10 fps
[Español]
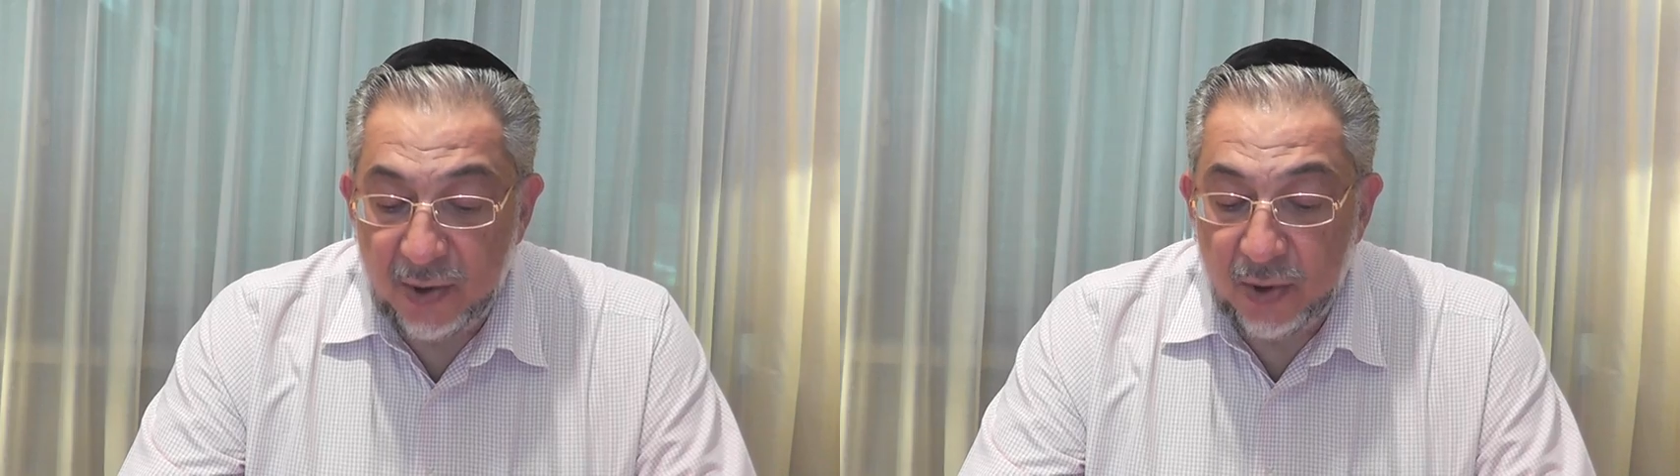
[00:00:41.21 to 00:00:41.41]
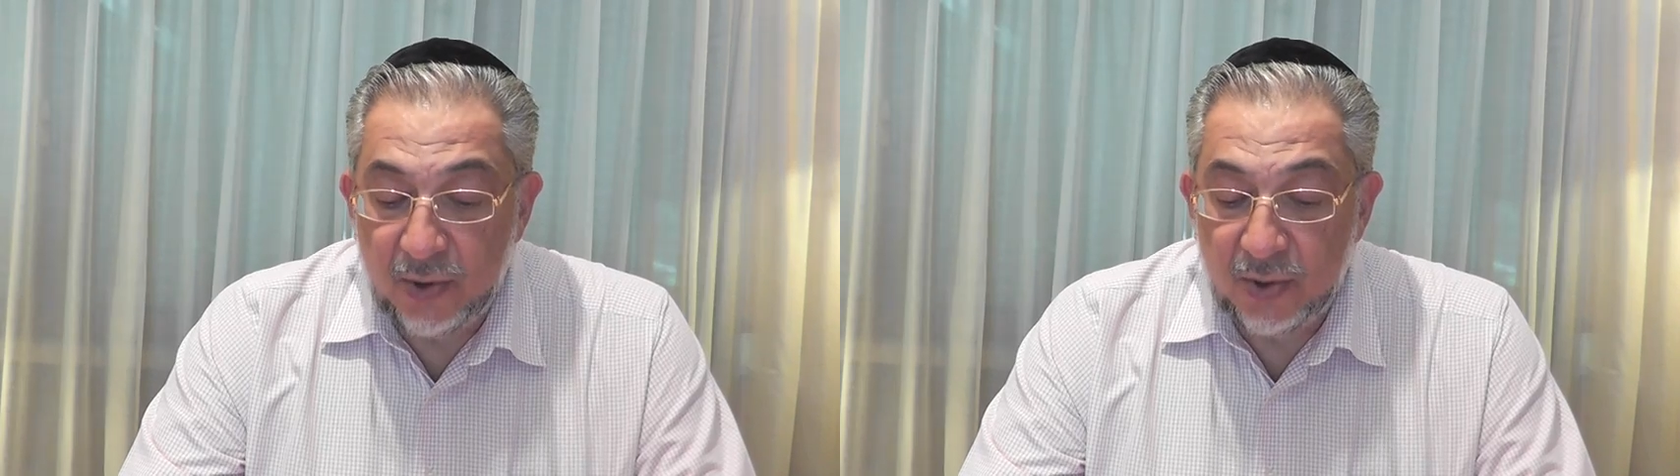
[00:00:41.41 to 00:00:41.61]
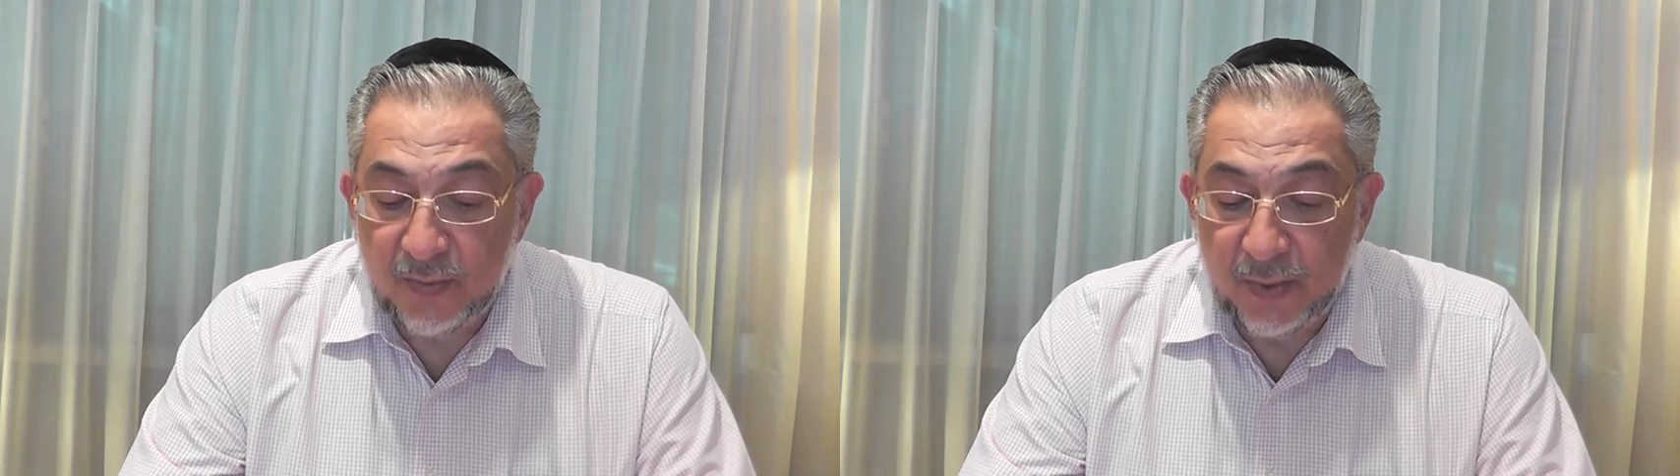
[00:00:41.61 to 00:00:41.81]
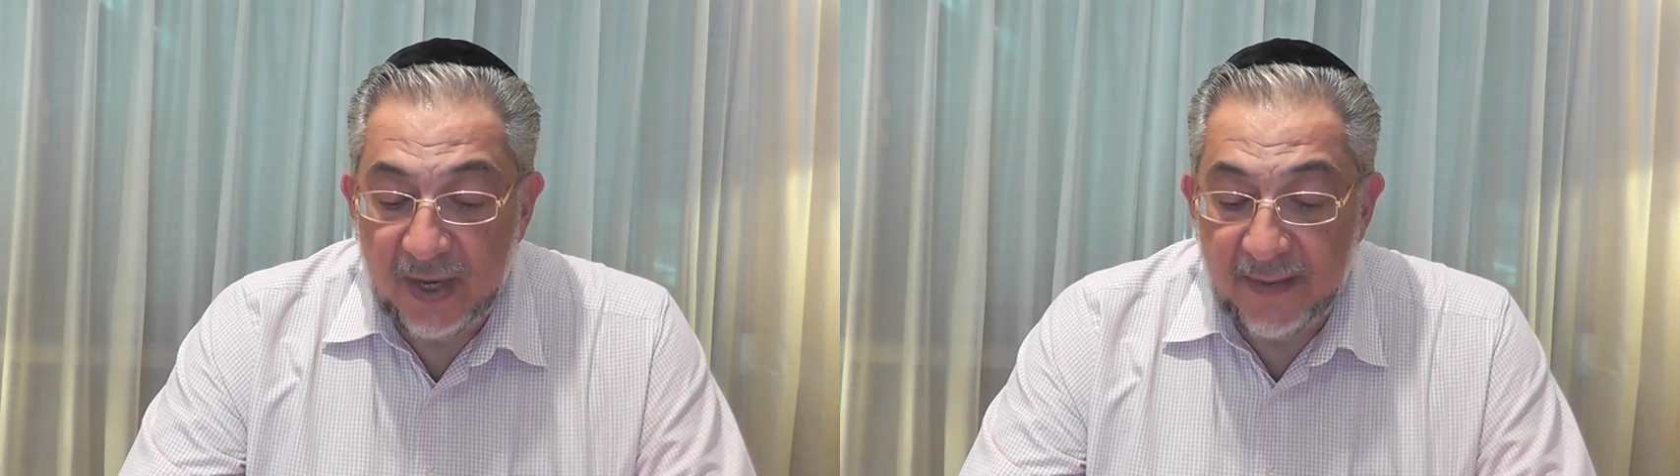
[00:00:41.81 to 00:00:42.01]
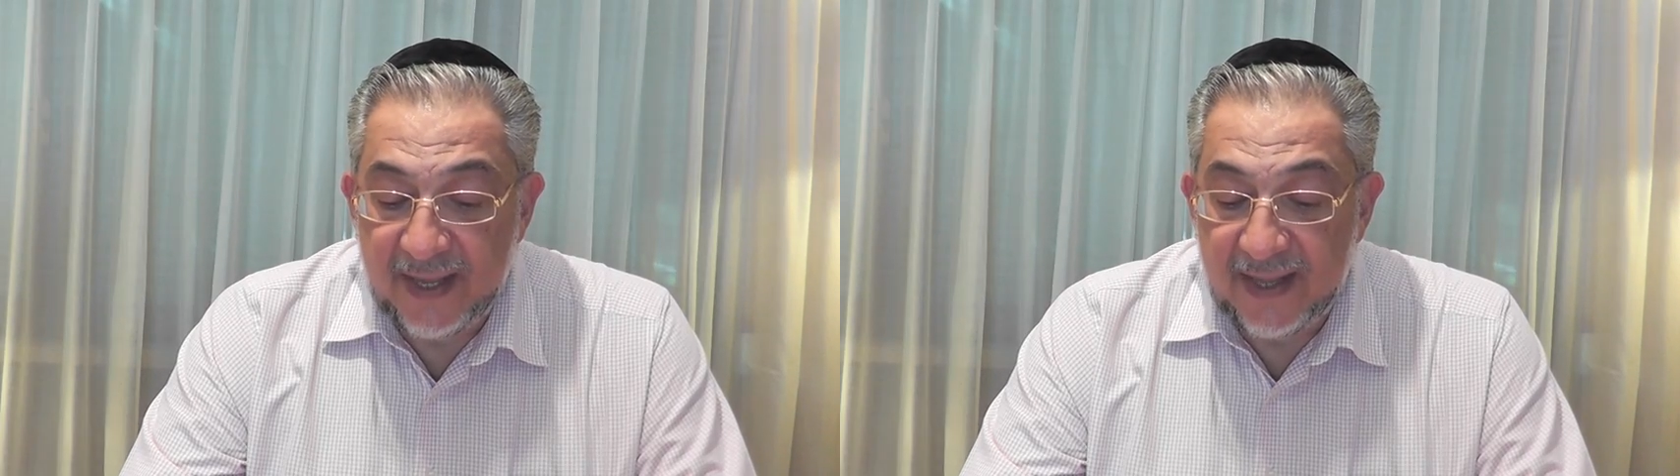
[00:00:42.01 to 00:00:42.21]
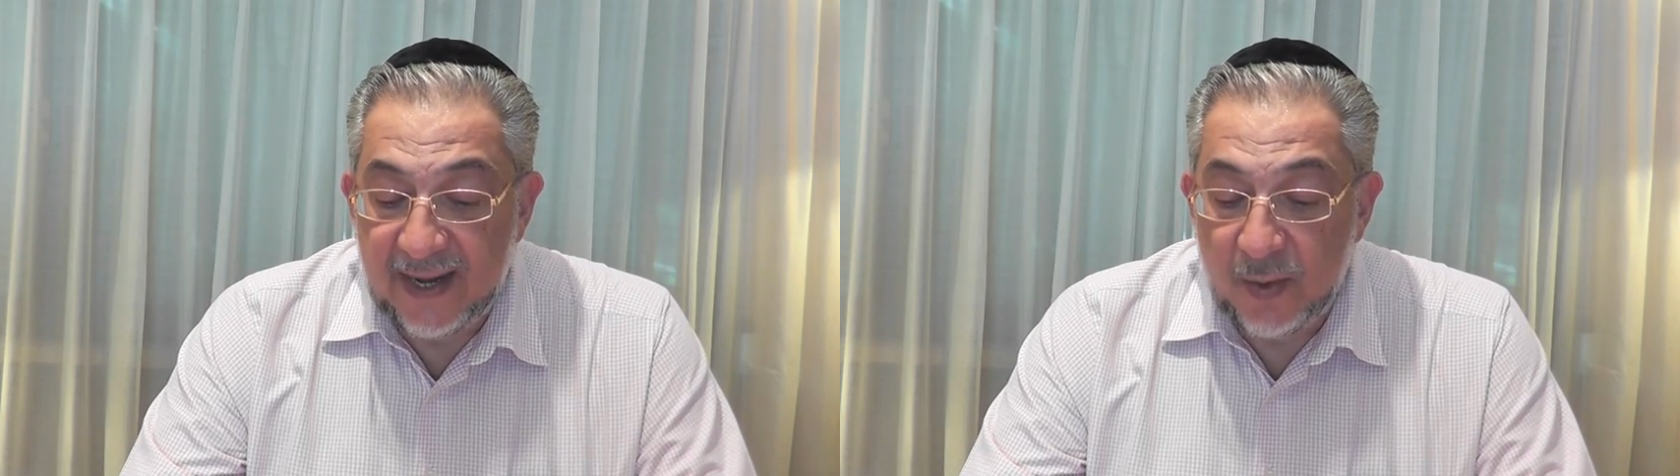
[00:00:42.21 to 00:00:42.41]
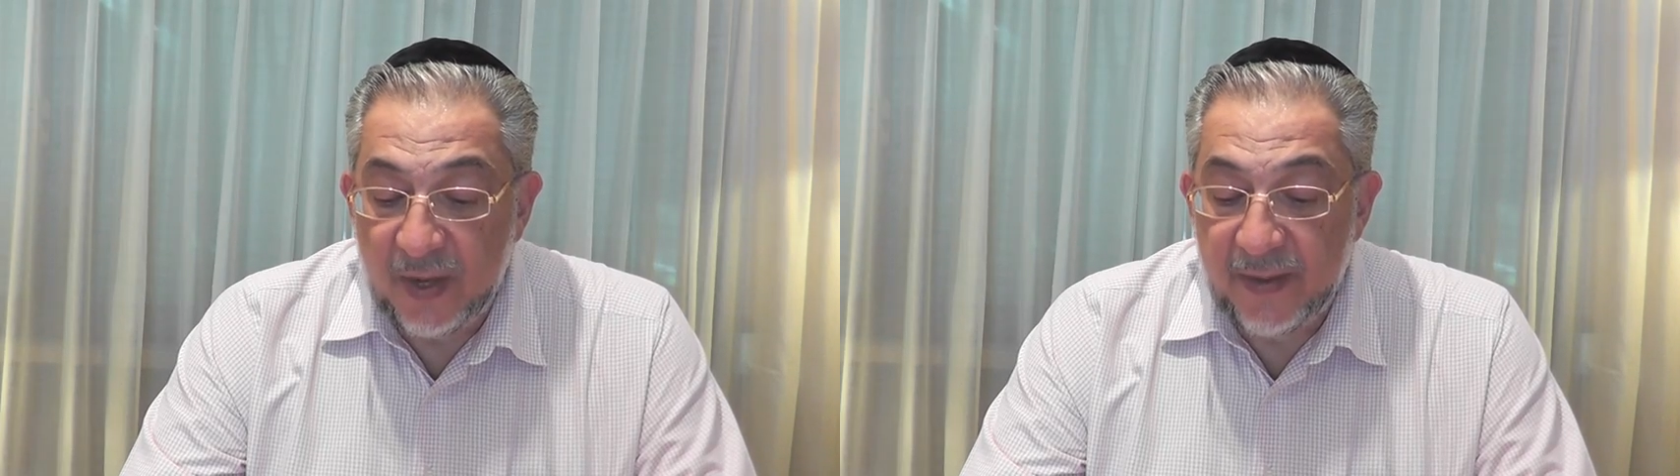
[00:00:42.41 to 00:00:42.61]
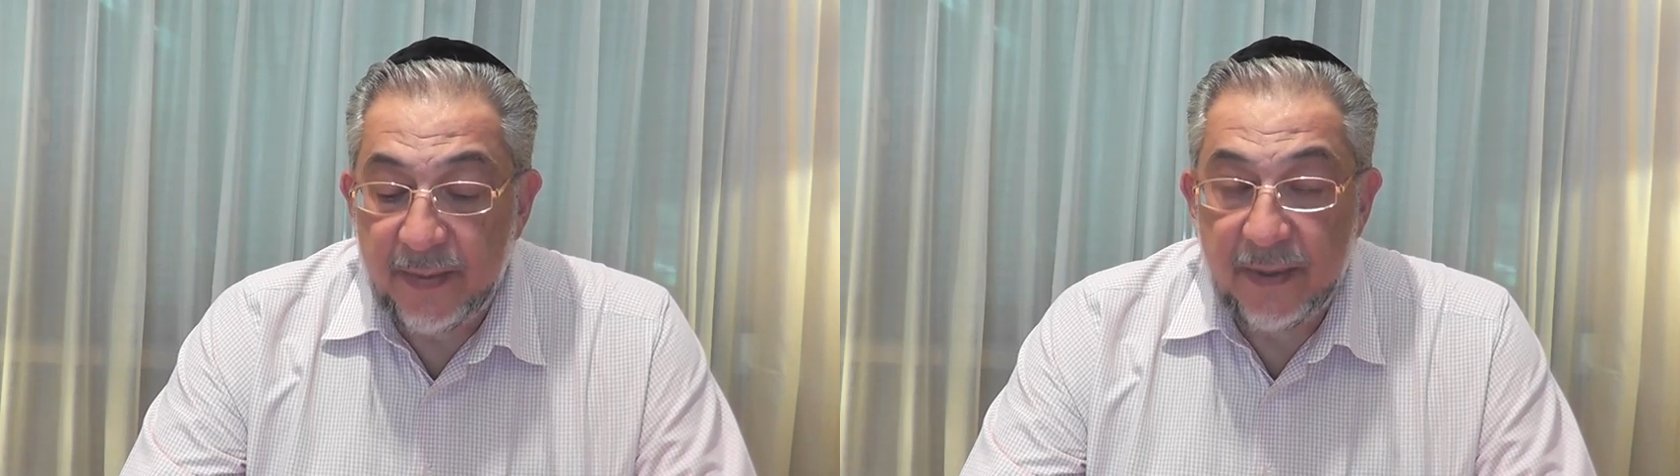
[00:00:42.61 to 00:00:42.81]
todos por la vía de la
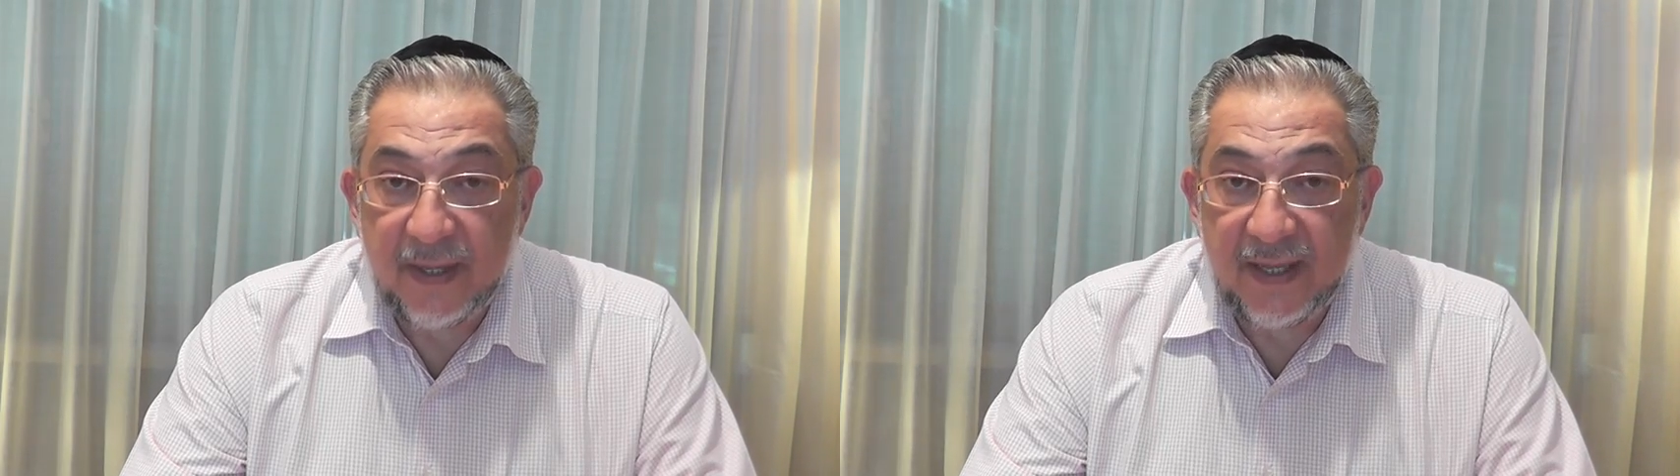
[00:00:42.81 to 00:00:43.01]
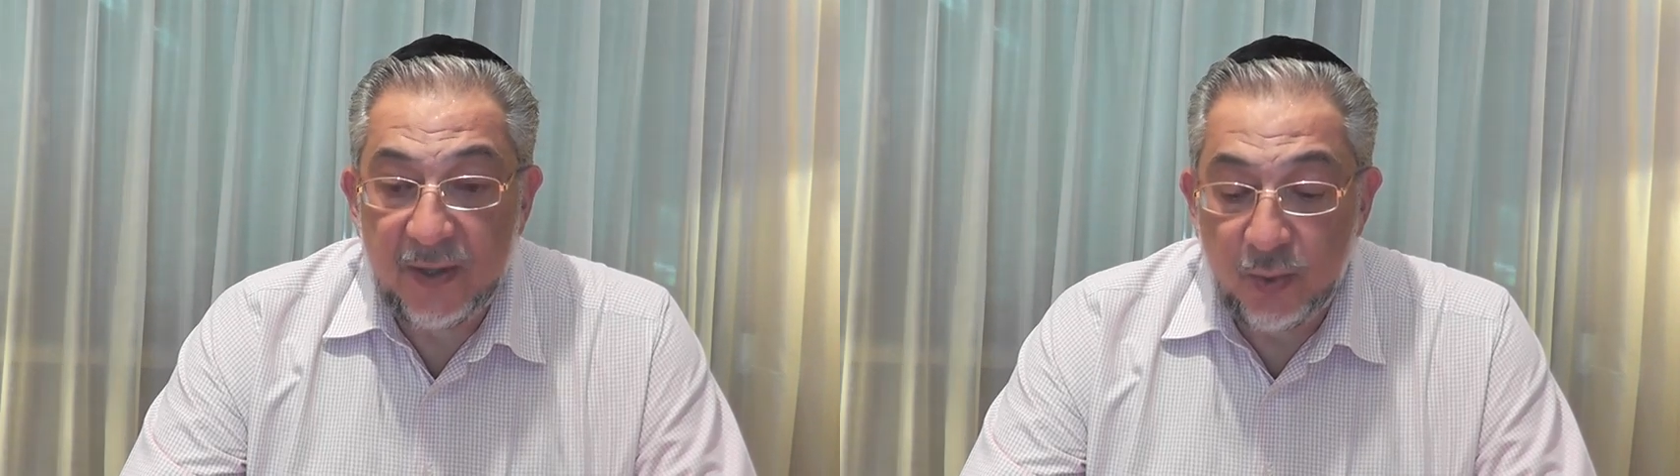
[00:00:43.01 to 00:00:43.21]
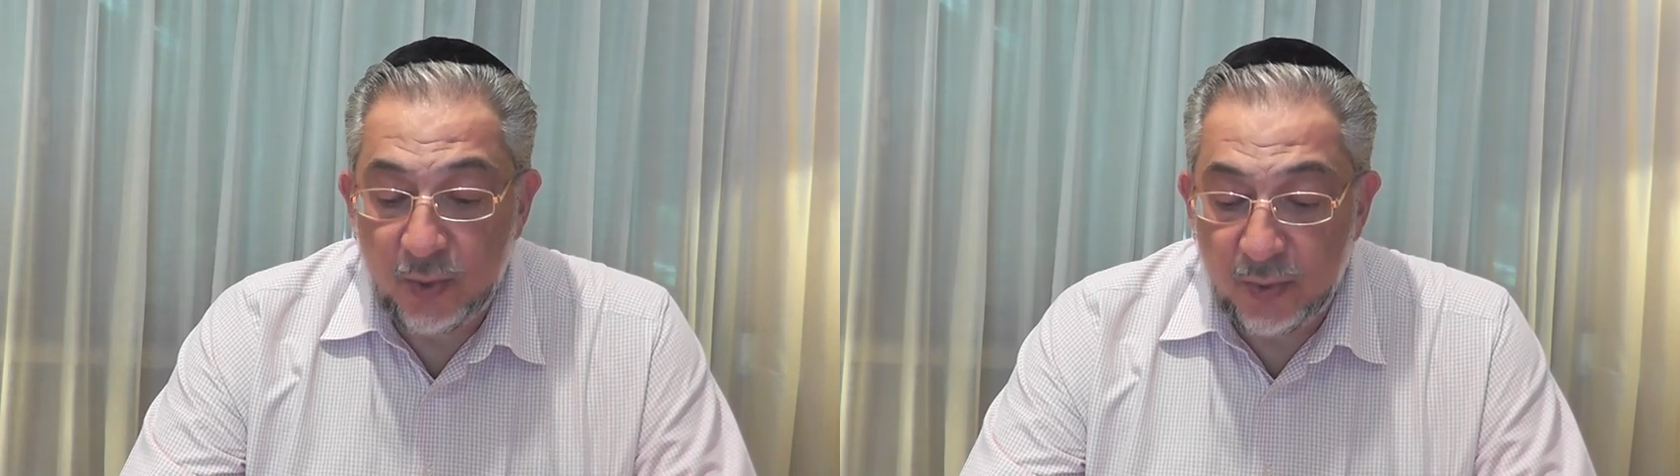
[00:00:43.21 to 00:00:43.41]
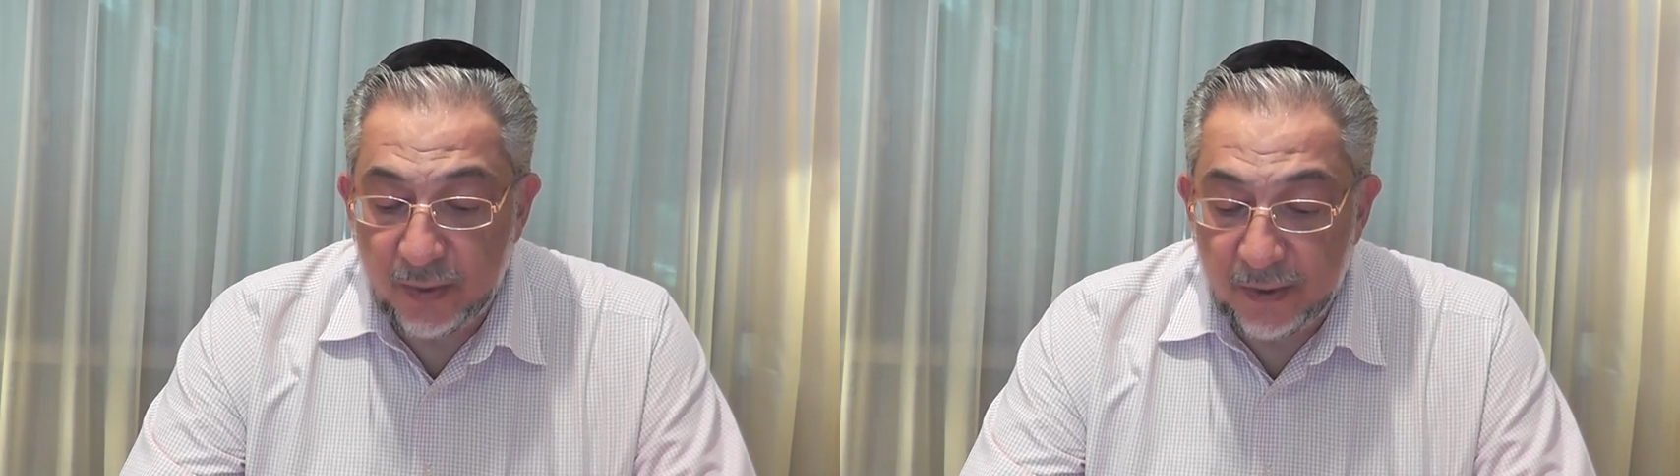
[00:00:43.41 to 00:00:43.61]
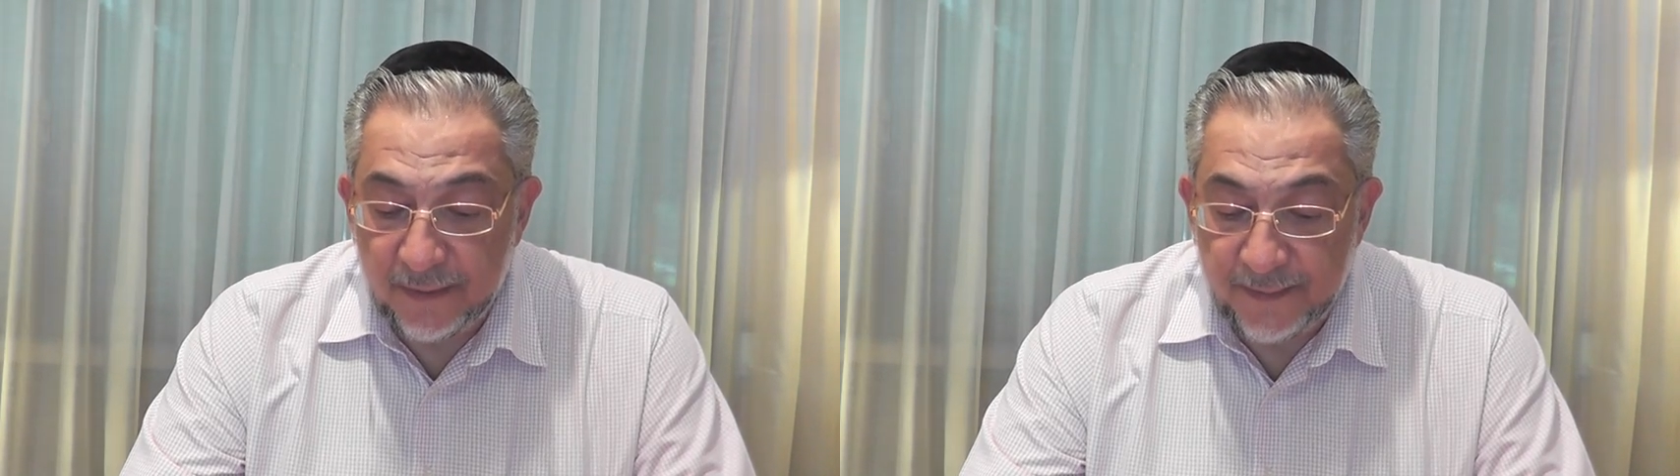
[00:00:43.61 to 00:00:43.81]
web y de YouTube.